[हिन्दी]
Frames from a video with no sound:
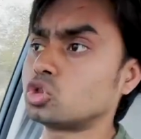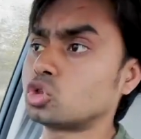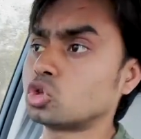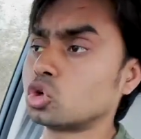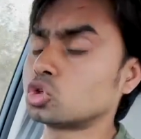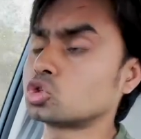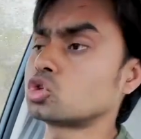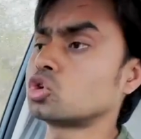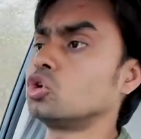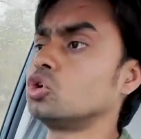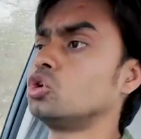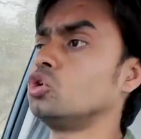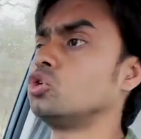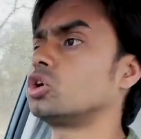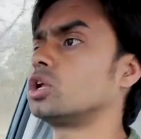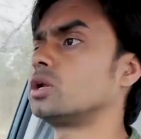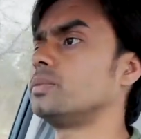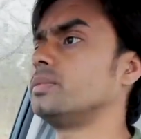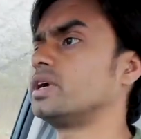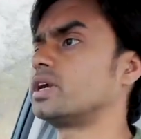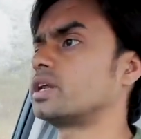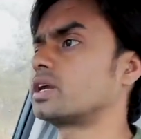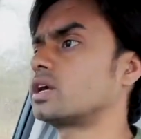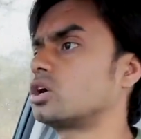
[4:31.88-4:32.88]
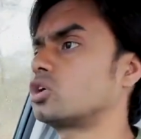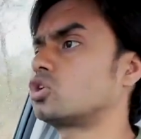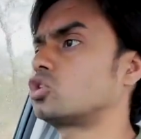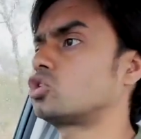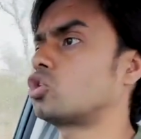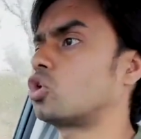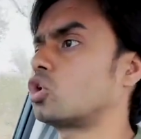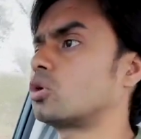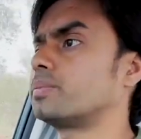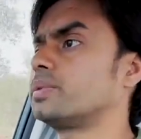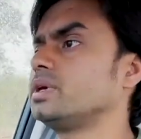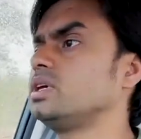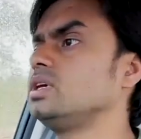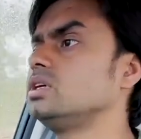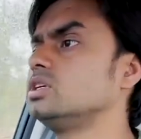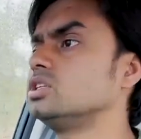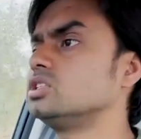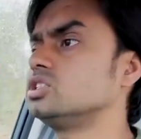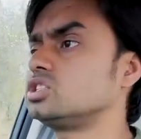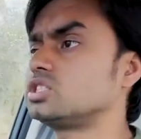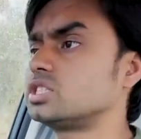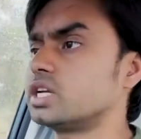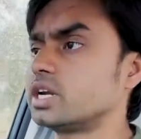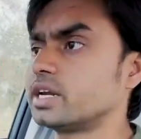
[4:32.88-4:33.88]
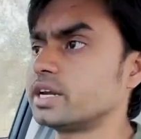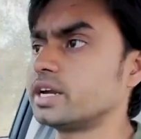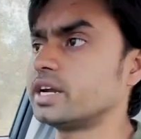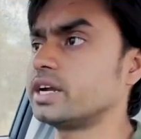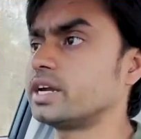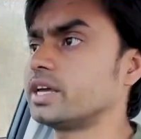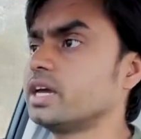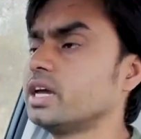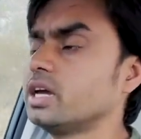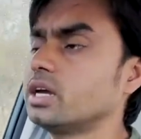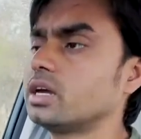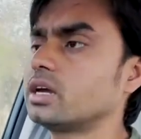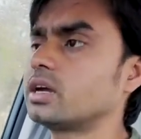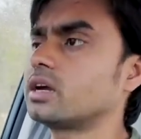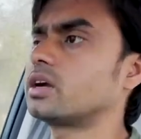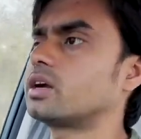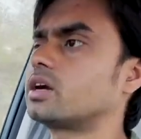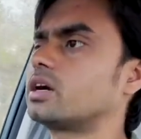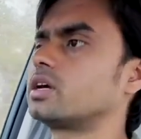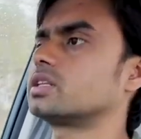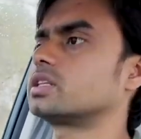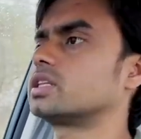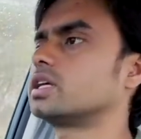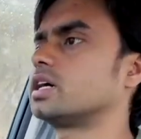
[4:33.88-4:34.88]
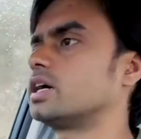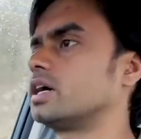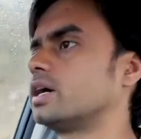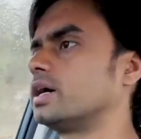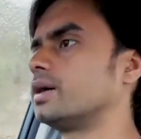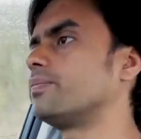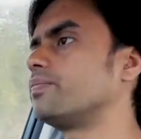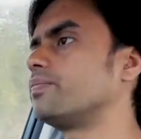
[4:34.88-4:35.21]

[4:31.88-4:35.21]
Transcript: 200 न्यूटन मीटर का टॉक भी जनरेट ये करता है